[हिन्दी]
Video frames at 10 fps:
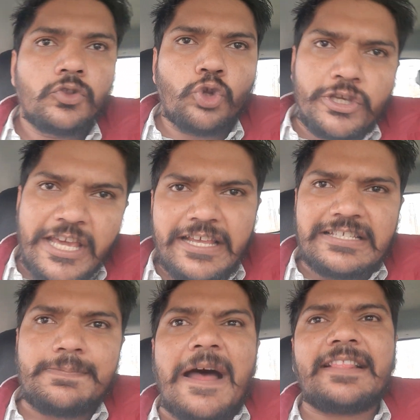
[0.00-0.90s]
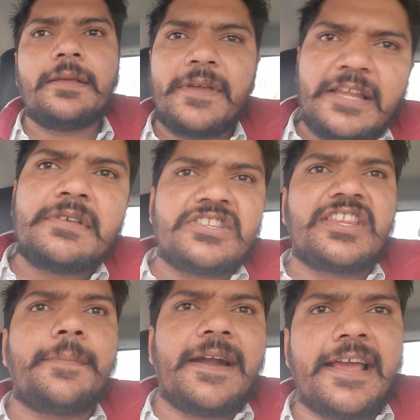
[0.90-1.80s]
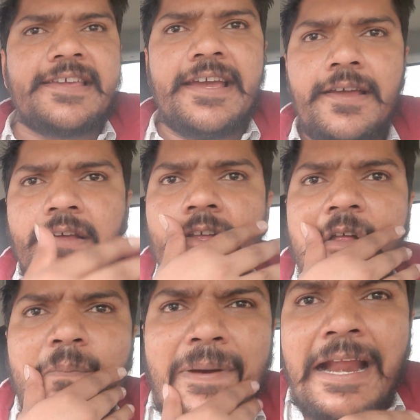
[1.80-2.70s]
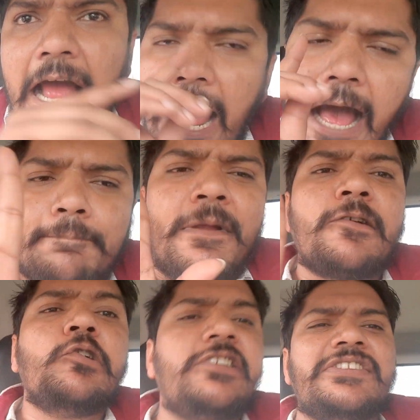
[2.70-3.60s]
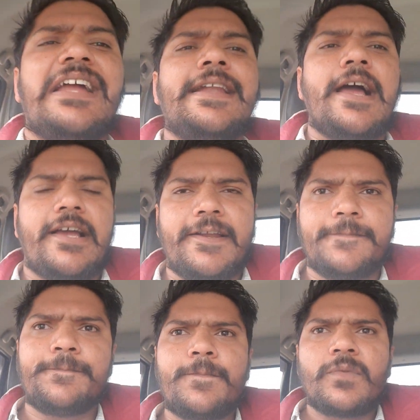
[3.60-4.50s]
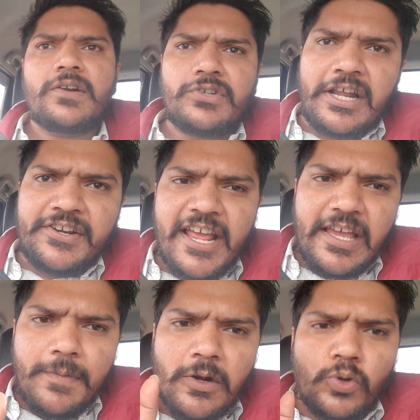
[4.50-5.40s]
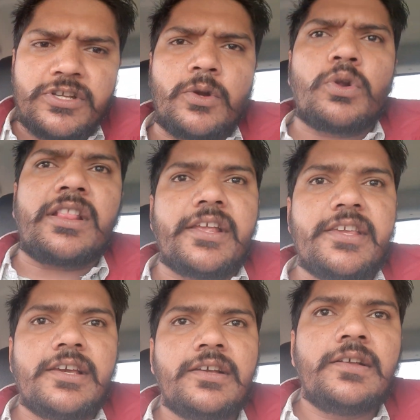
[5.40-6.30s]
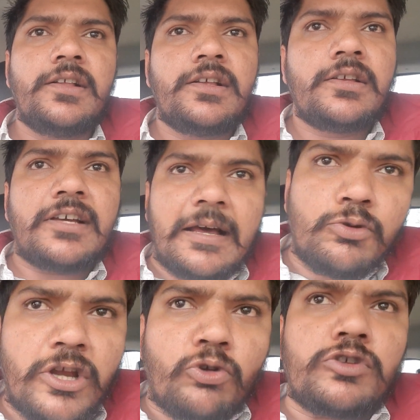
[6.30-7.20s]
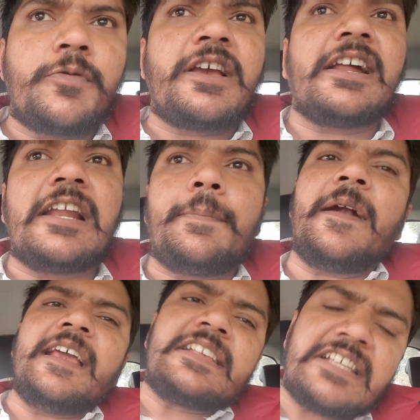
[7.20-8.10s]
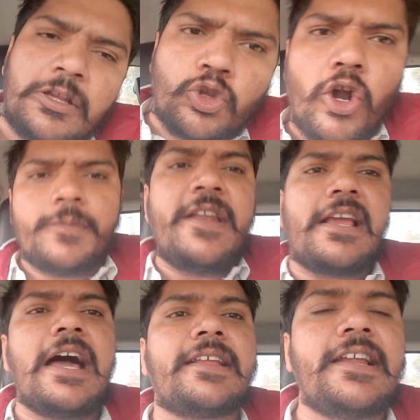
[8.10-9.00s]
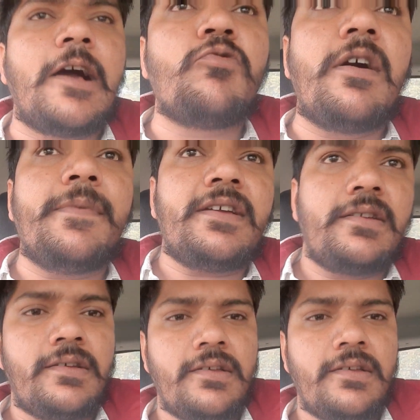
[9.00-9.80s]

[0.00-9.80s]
तो ये इस बात ने मेरी भी चिंता बढ़ाई है पर आप बिल्कुल चिंता ना करें डरने की बिल्कुल जरूरत नहीं है चला मुझे कुछ भी करना पड़े इसका तोड़ भी निकाल के लाऊंगा मैं